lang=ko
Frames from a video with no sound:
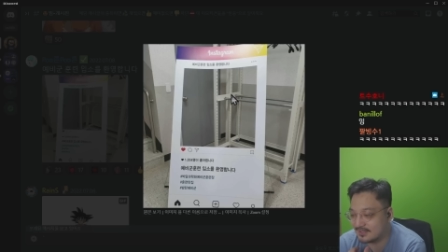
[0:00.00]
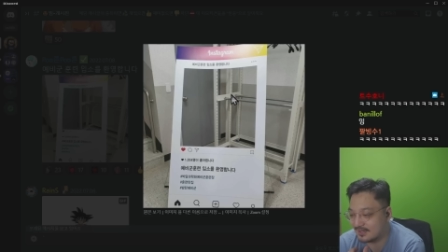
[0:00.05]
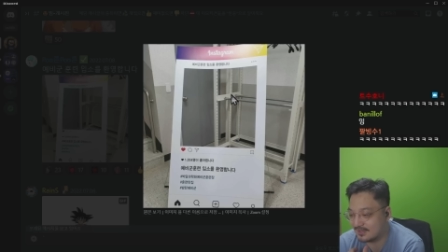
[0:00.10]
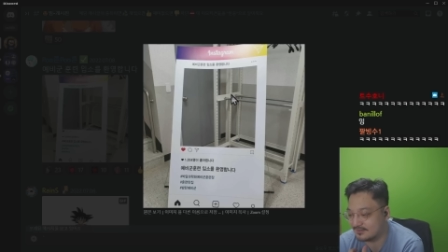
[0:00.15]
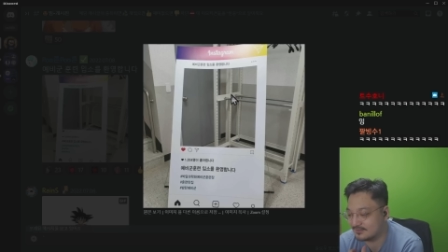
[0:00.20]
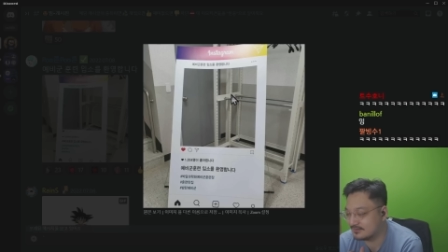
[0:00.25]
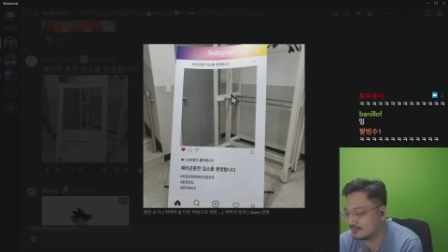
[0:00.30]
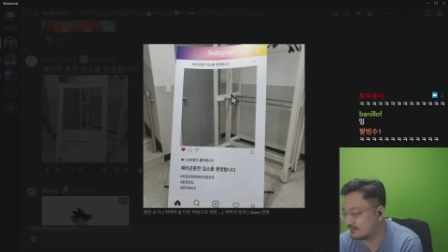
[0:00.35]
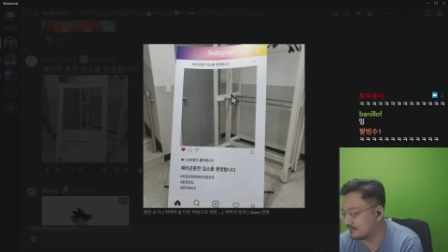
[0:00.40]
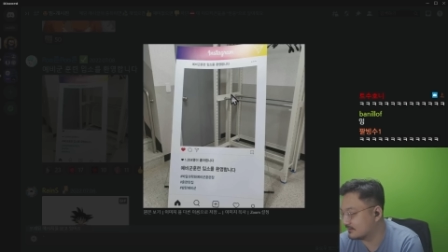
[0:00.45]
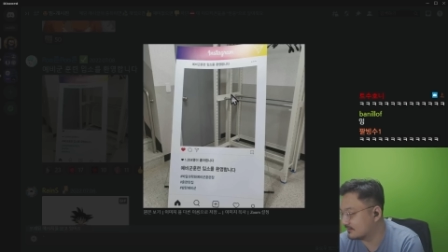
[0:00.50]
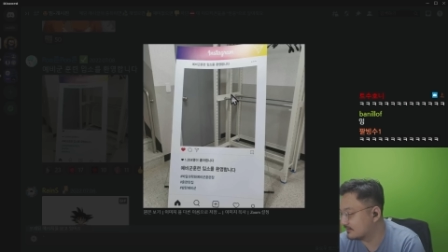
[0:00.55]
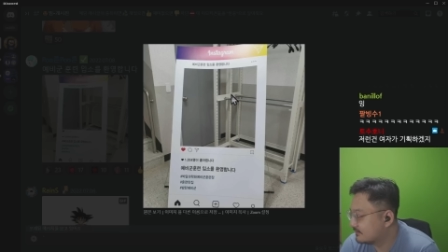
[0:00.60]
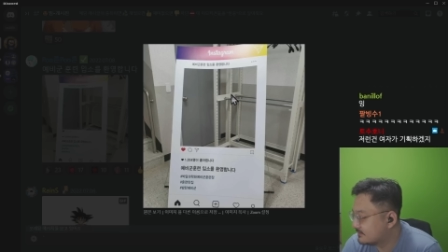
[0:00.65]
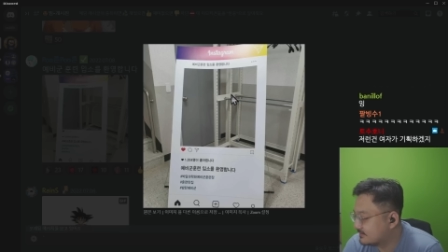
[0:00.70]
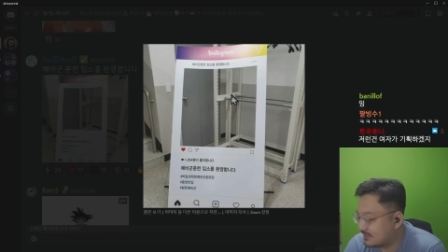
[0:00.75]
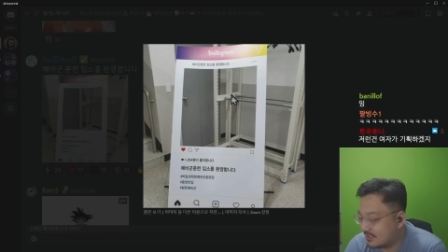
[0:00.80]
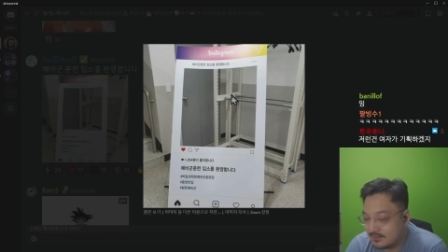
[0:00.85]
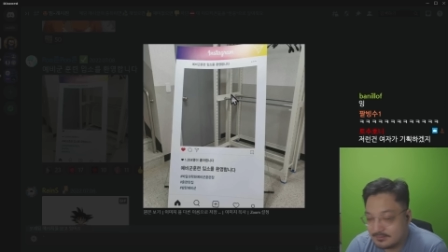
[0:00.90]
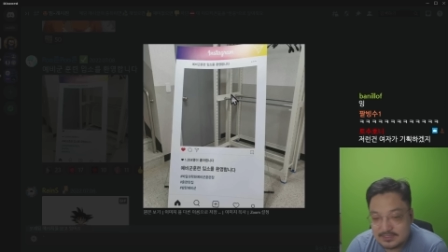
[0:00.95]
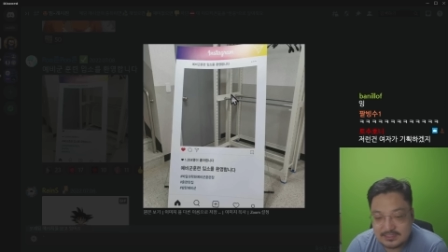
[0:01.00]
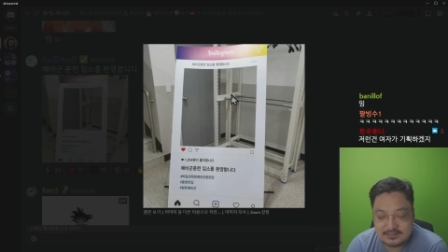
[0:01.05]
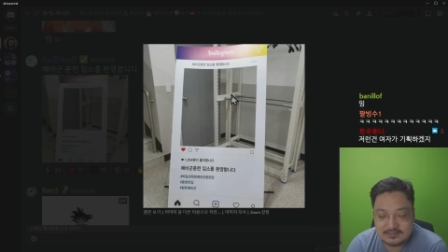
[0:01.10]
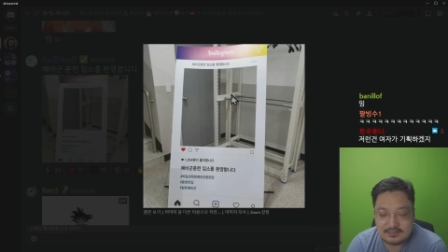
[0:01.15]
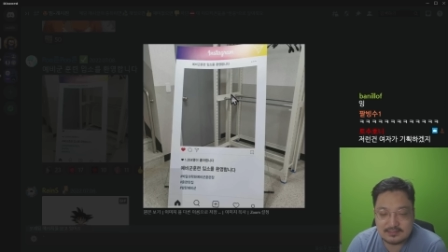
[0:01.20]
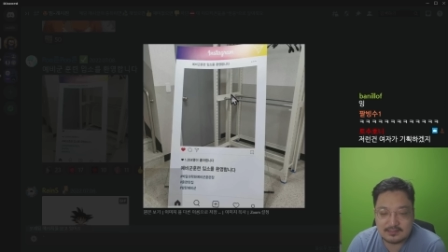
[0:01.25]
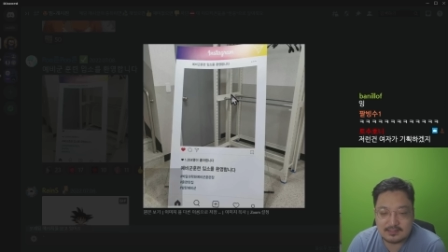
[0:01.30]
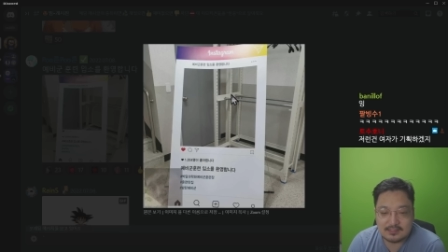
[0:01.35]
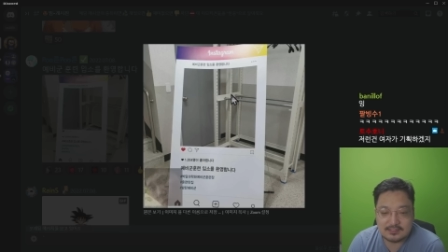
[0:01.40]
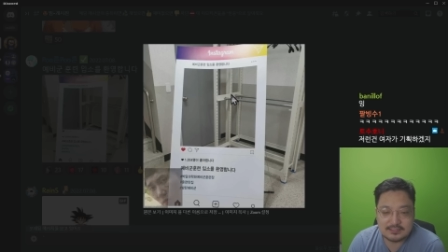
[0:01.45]
하는 사람이
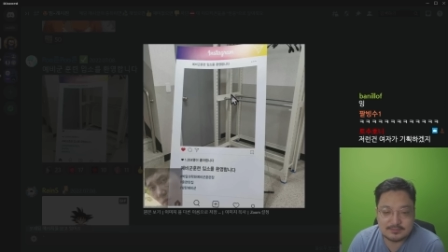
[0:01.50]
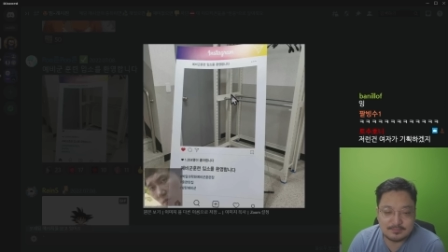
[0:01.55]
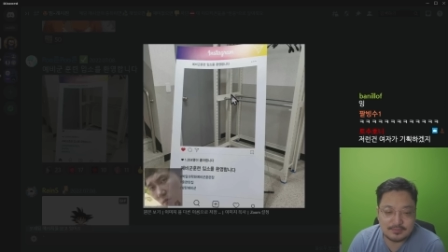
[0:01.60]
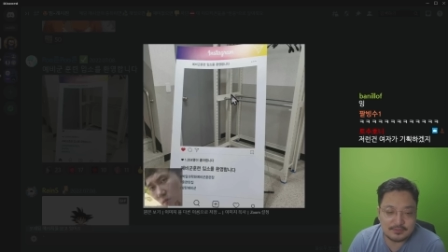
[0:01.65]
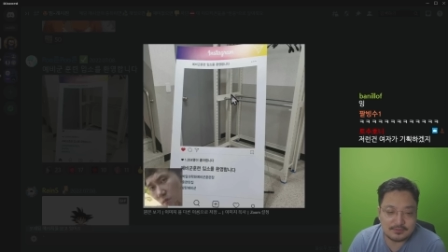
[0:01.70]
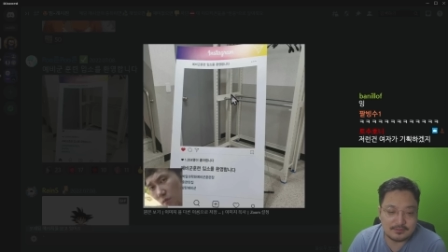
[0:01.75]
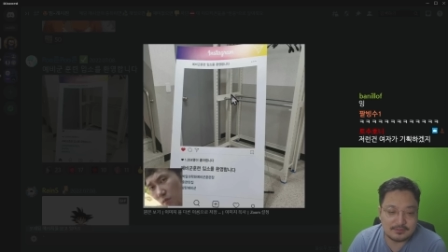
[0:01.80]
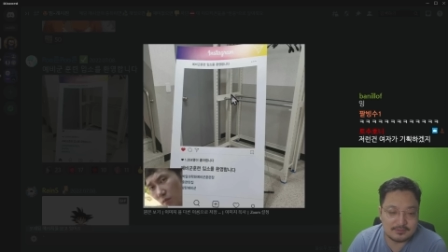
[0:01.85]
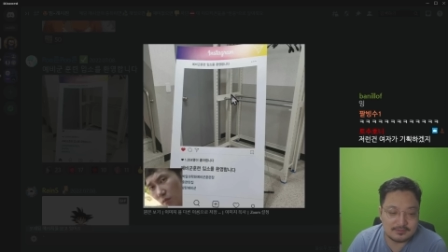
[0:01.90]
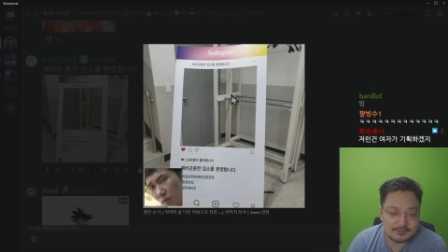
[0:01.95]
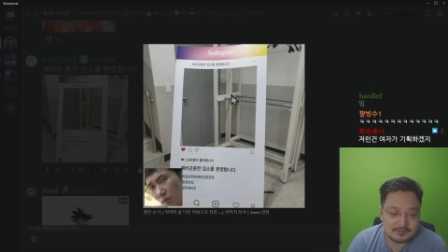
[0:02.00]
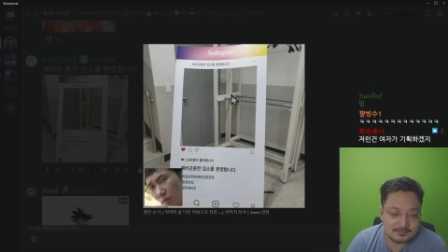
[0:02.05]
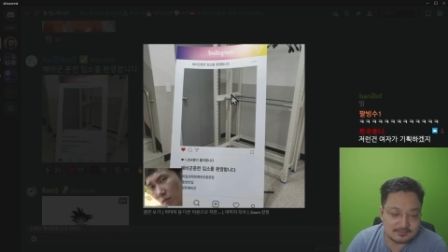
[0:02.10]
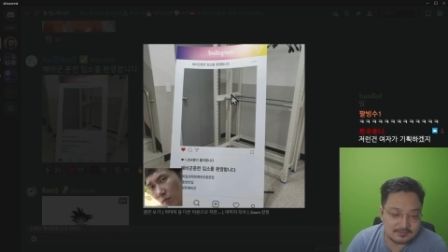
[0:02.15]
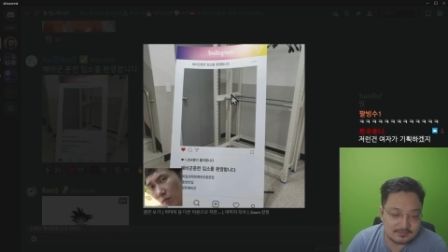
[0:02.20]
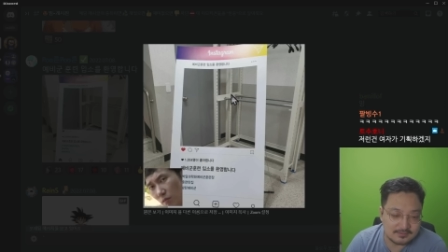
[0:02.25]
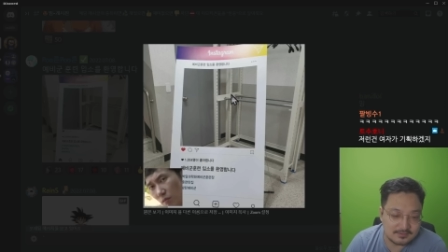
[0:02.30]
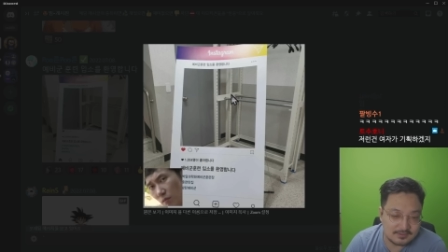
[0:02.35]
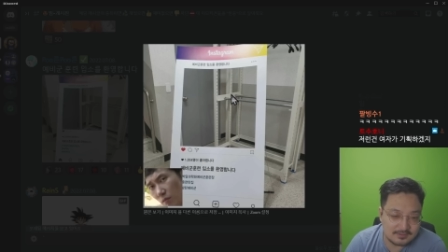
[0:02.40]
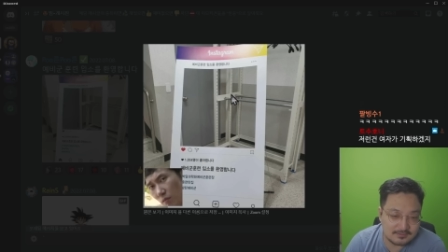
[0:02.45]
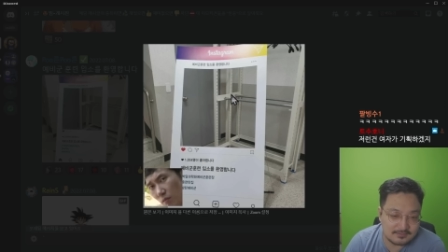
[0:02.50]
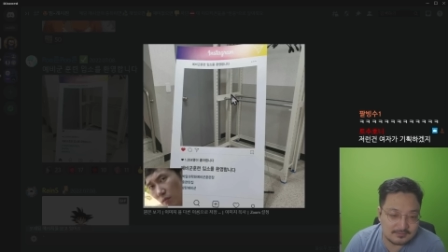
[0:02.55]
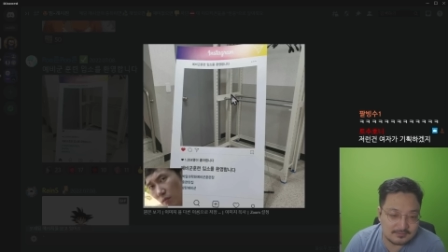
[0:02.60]
있을까 싶어. 어, 이런